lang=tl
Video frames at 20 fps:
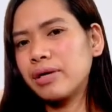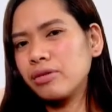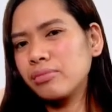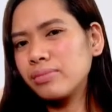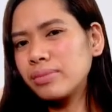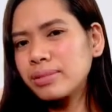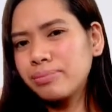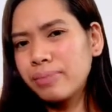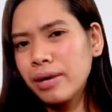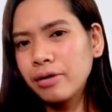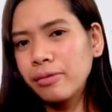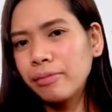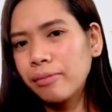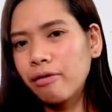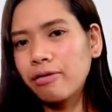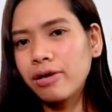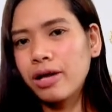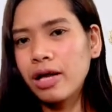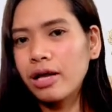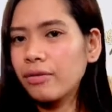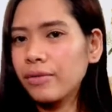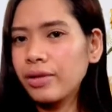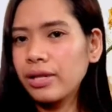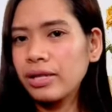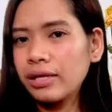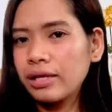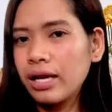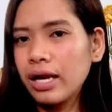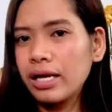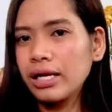mas paano pa ako gagawin,
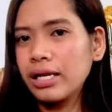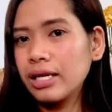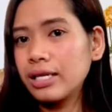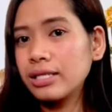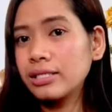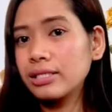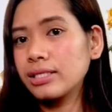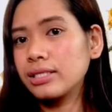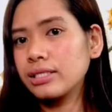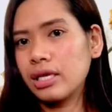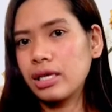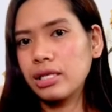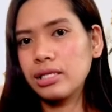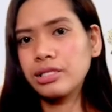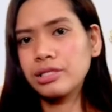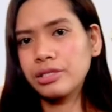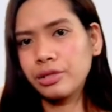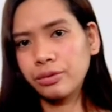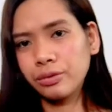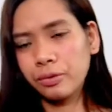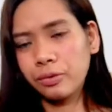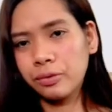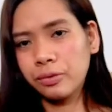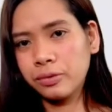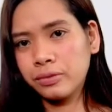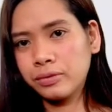gagaling sa skills na to.